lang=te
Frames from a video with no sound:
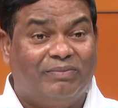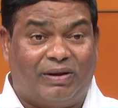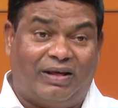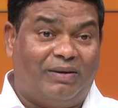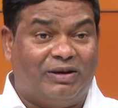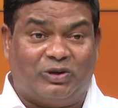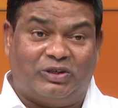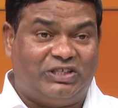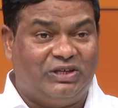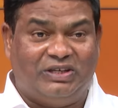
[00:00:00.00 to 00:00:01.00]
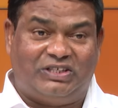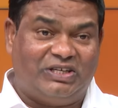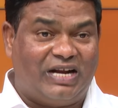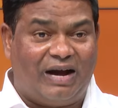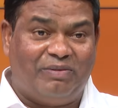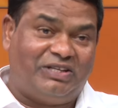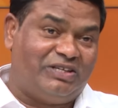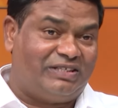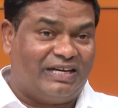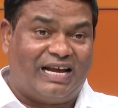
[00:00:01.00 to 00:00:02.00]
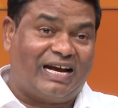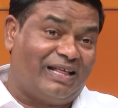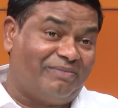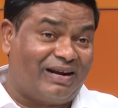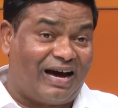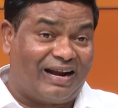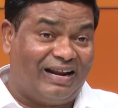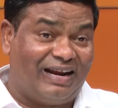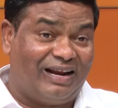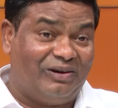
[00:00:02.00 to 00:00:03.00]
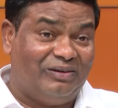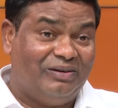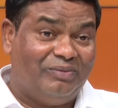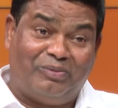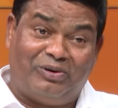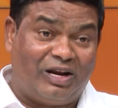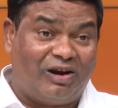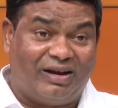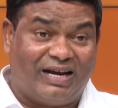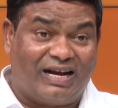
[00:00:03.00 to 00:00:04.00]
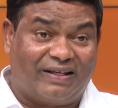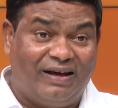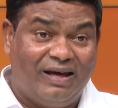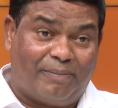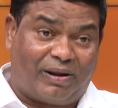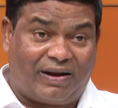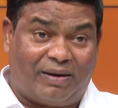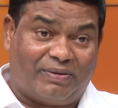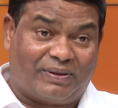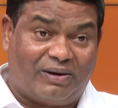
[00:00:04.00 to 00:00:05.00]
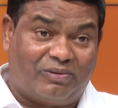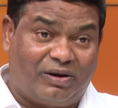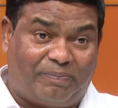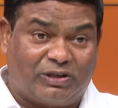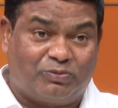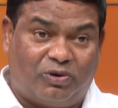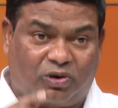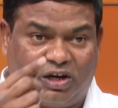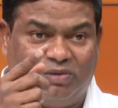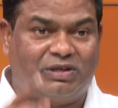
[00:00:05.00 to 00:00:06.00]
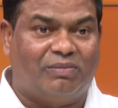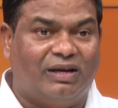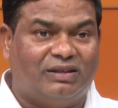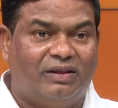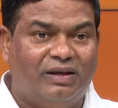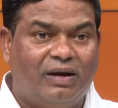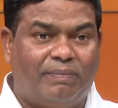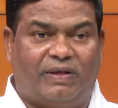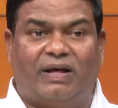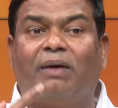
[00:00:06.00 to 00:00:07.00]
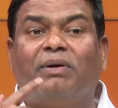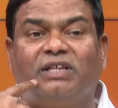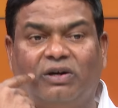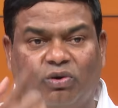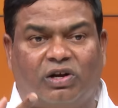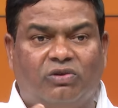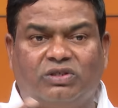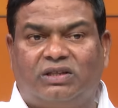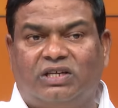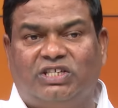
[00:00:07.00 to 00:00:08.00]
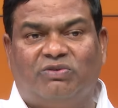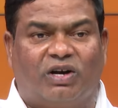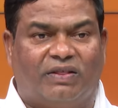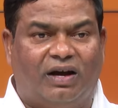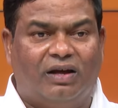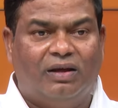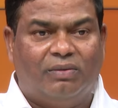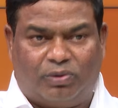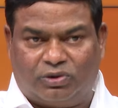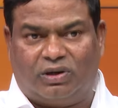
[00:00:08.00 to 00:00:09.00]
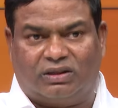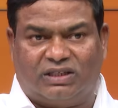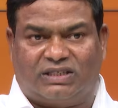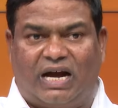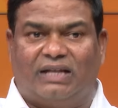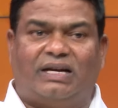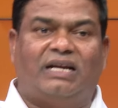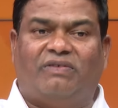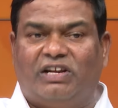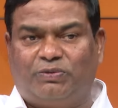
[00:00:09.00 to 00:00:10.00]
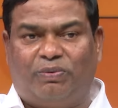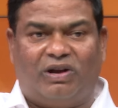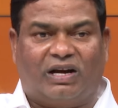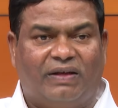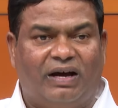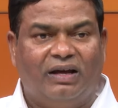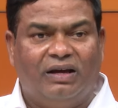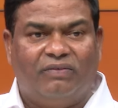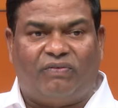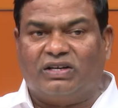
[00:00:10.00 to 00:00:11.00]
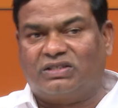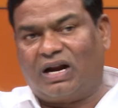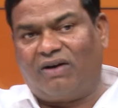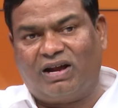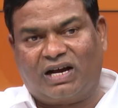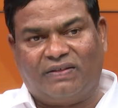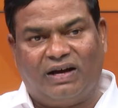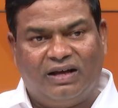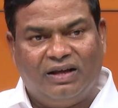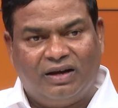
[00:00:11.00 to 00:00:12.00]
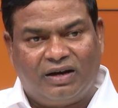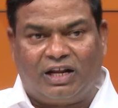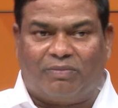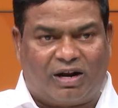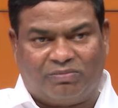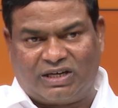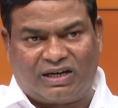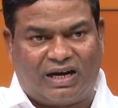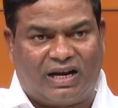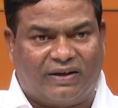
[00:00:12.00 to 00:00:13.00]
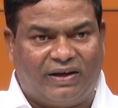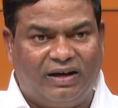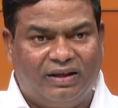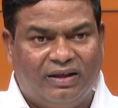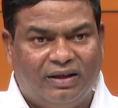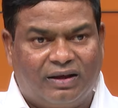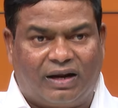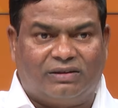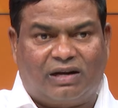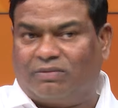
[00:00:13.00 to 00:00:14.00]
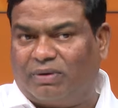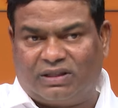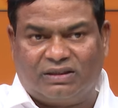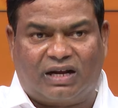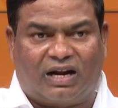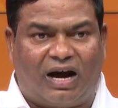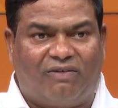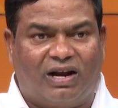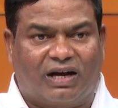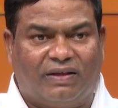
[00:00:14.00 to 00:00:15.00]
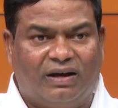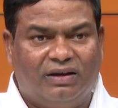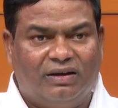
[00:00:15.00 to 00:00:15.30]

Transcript: ప్రధానమంత్రి వచ్చిండు ఇచ్చిండు హామీ ఇచ్చిండు చేయాలి కదా మరి ఆరు నెలల్లో మూడు నెలల్లో వేయాలి కదా ప్రధానమంత్రి అనుకుంటే పసుపు ఒక్క నిమిషంలో అవుతుంది ప్రధానమంత్రి నోట్ల నుంచి వస్తే జీవో కదా పొద్దున వస్తే సాయంత్రానికి వెలిసిపోవాలి కదా ఫండ్స్ రావాలి కదా నిర్మాణం జరగాలి కదా రైతులకు మద్దతు ధర రావాలి కదా